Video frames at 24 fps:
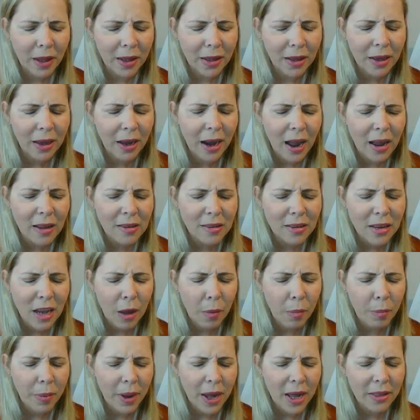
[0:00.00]

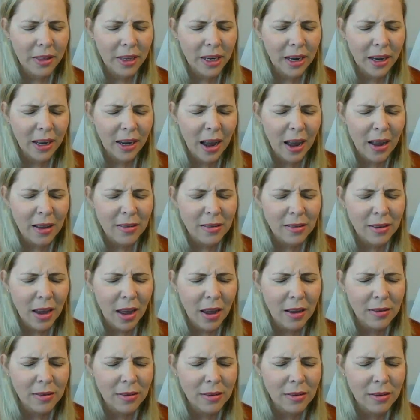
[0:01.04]
Gracias, Padre.
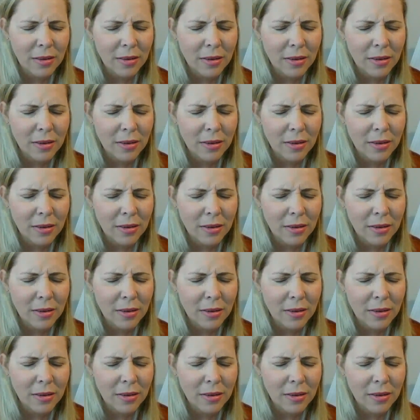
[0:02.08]
Gracias.